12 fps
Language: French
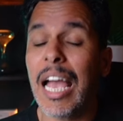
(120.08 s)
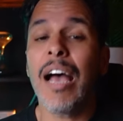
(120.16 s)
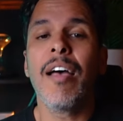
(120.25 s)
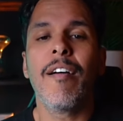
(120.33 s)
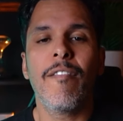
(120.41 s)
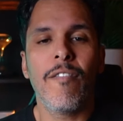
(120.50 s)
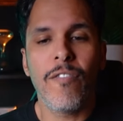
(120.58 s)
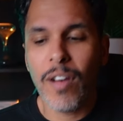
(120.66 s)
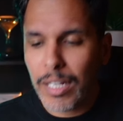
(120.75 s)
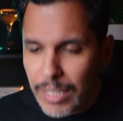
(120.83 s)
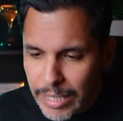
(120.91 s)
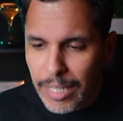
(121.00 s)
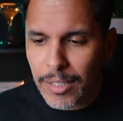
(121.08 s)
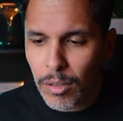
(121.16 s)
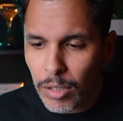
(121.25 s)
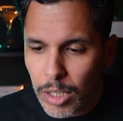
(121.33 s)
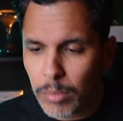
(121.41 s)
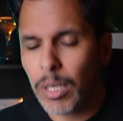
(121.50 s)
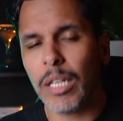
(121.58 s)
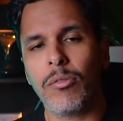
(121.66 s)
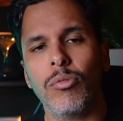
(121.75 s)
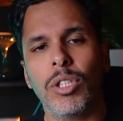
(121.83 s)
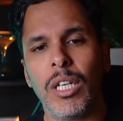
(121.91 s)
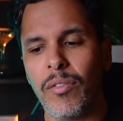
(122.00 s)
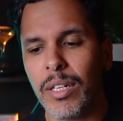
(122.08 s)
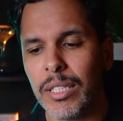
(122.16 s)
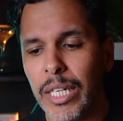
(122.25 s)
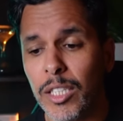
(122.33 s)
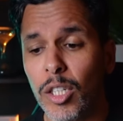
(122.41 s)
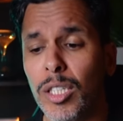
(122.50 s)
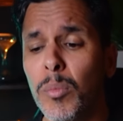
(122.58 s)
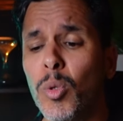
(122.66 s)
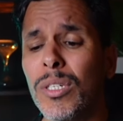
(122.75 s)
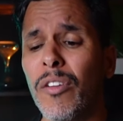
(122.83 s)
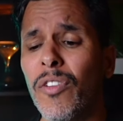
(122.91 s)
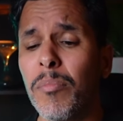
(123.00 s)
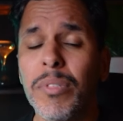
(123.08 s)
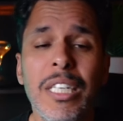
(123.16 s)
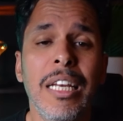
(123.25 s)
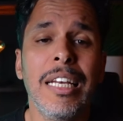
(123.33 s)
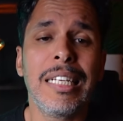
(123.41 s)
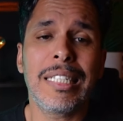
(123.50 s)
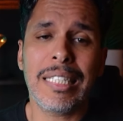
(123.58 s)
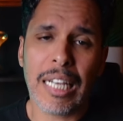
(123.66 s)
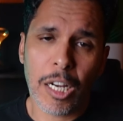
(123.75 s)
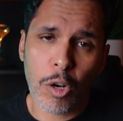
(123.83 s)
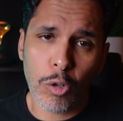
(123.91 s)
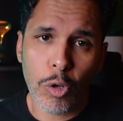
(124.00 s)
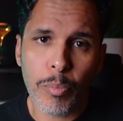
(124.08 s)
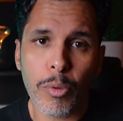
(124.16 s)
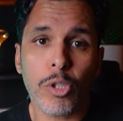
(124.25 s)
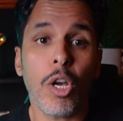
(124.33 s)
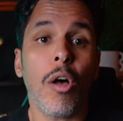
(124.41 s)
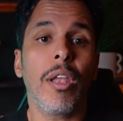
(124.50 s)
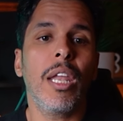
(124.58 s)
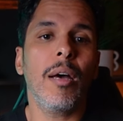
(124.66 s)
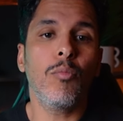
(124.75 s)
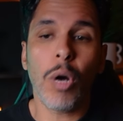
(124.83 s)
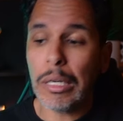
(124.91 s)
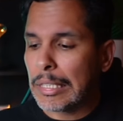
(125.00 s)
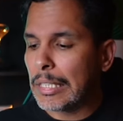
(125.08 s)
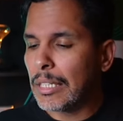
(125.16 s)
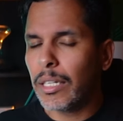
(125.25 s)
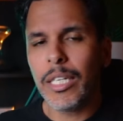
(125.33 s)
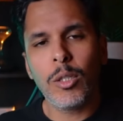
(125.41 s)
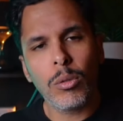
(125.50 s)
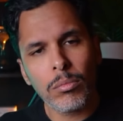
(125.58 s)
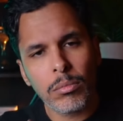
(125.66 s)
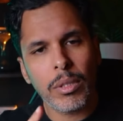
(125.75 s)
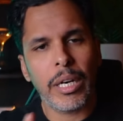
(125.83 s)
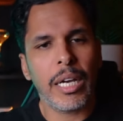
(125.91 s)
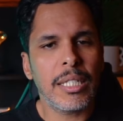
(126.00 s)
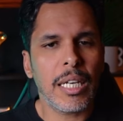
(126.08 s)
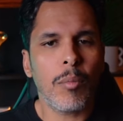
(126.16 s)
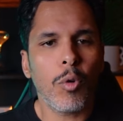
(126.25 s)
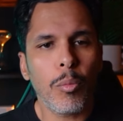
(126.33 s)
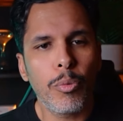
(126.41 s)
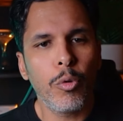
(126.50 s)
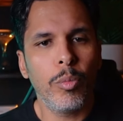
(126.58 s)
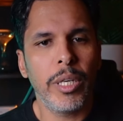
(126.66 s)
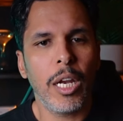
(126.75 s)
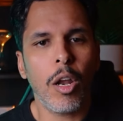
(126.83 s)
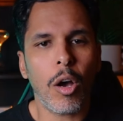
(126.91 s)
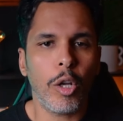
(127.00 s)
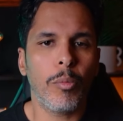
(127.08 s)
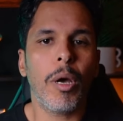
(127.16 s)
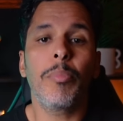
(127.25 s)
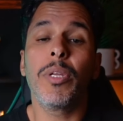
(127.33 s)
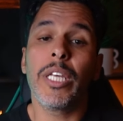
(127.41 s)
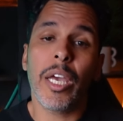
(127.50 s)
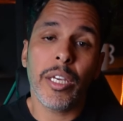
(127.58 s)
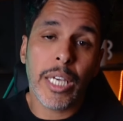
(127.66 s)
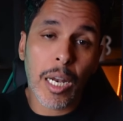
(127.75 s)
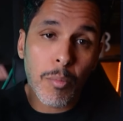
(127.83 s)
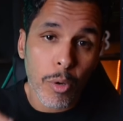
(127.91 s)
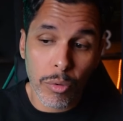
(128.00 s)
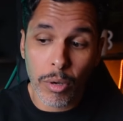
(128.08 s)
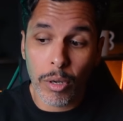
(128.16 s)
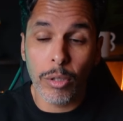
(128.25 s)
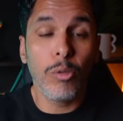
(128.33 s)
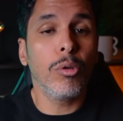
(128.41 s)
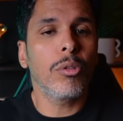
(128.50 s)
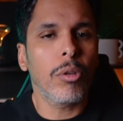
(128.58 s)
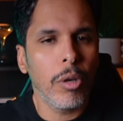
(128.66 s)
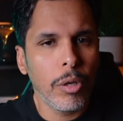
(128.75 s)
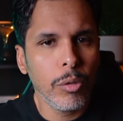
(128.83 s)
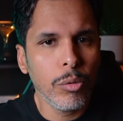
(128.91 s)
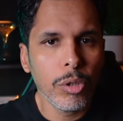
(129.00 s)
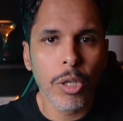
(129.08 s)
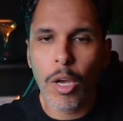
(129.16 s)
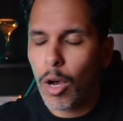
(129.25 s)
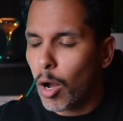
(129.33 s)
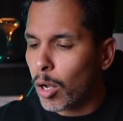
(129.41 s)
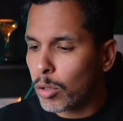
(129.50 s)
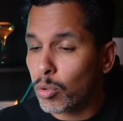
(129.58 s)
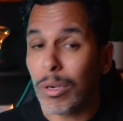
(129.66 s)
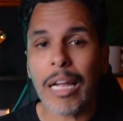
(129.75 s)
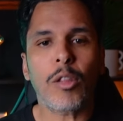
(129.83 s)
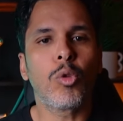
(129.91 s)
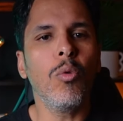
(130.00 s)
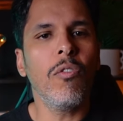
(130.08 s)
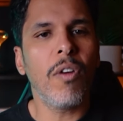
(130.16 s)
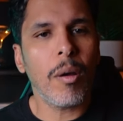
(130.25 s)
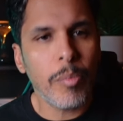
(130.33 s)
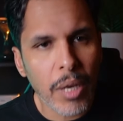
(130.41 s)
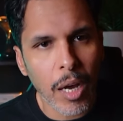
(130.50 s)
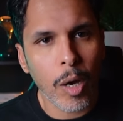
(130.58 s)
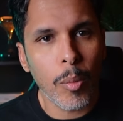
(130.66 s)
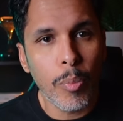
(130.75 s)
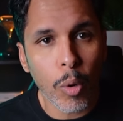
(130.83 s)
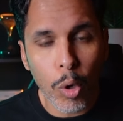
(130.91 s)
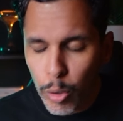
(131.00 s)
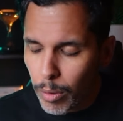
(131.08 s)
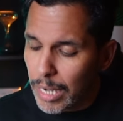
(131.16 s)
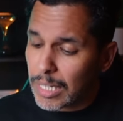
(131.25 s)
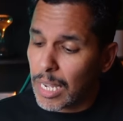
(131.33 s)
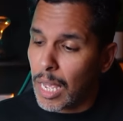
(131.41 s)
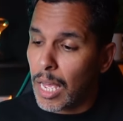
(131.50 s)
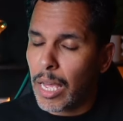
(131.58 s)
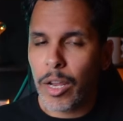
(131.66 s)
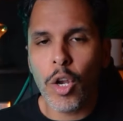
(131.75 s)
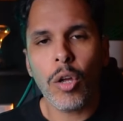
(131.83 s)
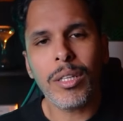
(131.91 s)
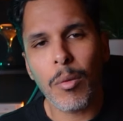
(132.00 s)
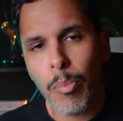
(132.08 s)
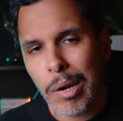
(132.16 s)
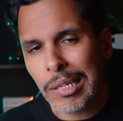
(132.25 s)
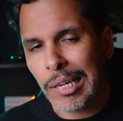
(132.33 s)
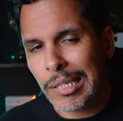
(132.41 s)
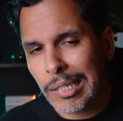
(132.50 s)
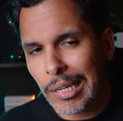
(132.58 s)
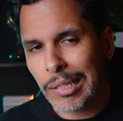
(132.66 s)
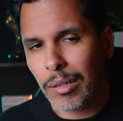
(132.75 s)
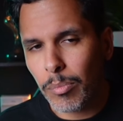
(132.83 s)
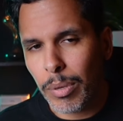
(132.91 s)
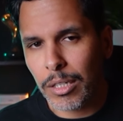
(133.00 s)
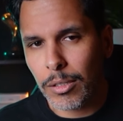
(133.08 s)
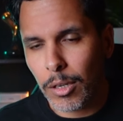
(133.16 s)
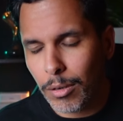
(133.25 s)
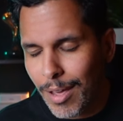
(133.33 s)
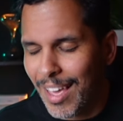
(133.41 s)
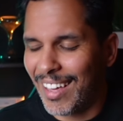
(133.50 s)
est à 27 centimes. Il a touché les 27 centimes. Il nous a fait un petit 52% en un mois. Ils ont récemment publié leur roadmap. Il y a également eu euh, d'autres euh, news. En tout cas, tout va bien euh, pour l'US. N'en déplaise à certaines personnes.